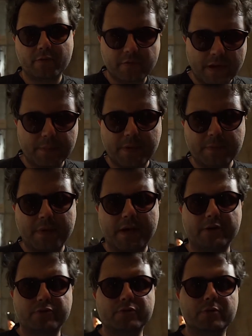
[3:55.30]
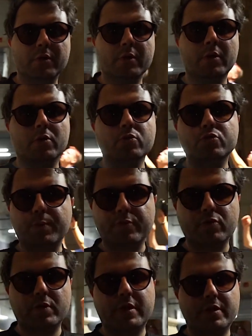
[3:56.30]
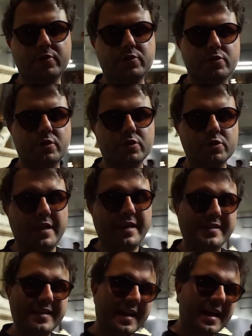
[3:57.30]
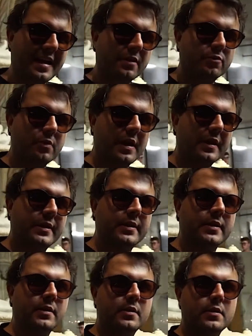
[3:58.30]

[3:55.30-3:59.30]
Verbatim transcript: vou falar bem baixo. Um dos personagens que está enterrado aqui